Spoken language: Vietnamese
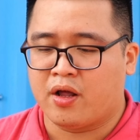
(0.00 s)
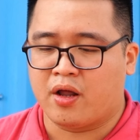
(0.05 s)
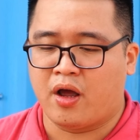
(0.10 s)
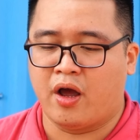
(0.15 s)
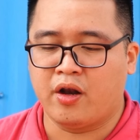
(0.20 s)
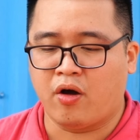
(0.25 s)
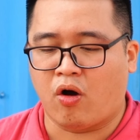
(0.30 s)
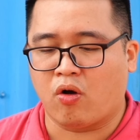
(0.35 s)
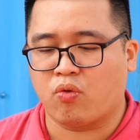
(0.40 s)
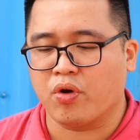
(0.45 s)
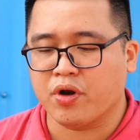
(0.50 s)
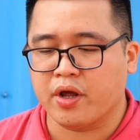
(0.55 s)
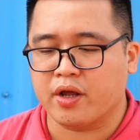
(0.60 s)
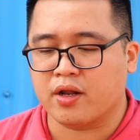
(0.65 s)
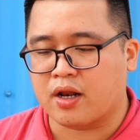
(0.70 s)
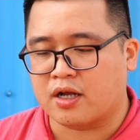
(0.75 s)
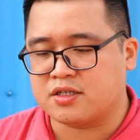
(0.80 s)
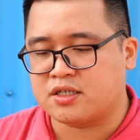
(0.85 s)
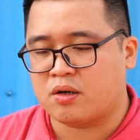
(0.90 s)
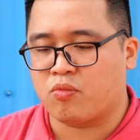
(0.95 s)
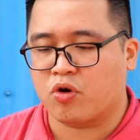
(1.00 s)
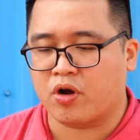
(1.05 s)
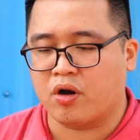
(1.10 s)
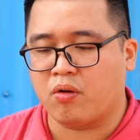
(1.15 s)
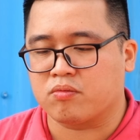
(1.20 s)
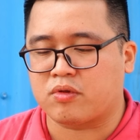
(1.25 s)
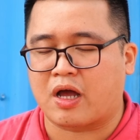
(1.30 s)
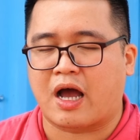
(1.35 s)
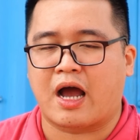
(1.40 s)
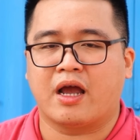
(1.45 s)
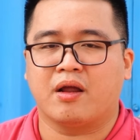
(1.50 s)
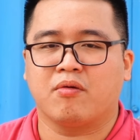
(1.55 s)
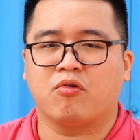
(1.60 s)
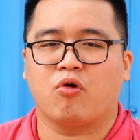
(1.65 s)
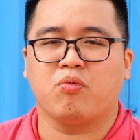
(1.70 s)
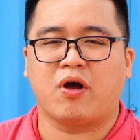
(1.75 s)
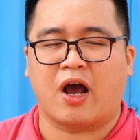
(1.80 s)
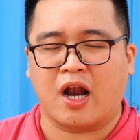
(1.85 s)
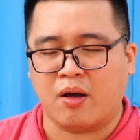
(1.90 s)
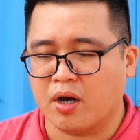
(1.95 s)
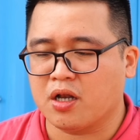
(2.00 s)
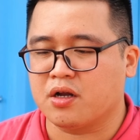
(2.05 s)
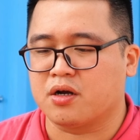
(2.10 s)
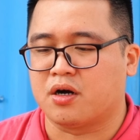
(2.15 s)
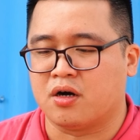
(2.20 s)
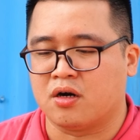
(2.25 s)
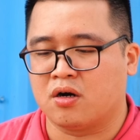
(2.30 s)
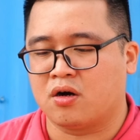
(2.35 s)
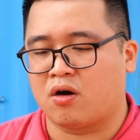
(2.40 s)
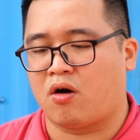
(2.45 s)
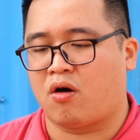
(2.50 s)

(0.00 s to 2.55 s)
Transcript: Nên họ quyết định là trong một cái động thái cũng khá là bất ngờ,